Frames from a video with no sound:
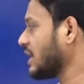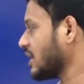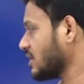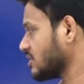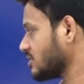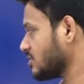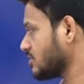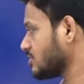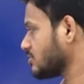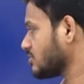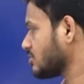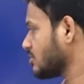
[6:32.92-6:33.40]

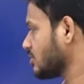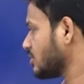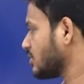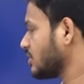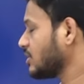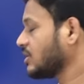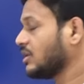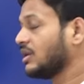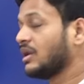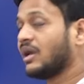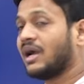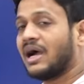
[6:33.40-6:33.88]
అటాక్ చేస్తుంది
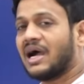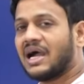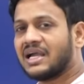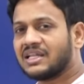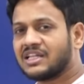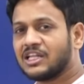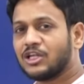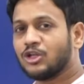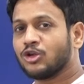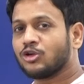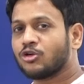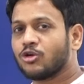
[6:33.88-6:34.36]

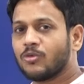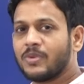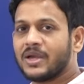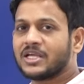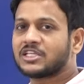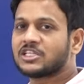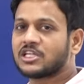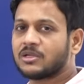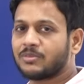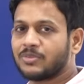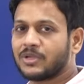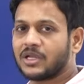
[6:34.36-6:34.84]
అయితే
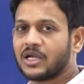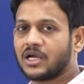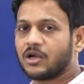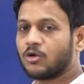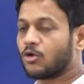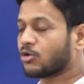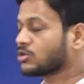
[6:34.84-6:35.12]
ఇన్క్యుబేషన్ పీరియడ్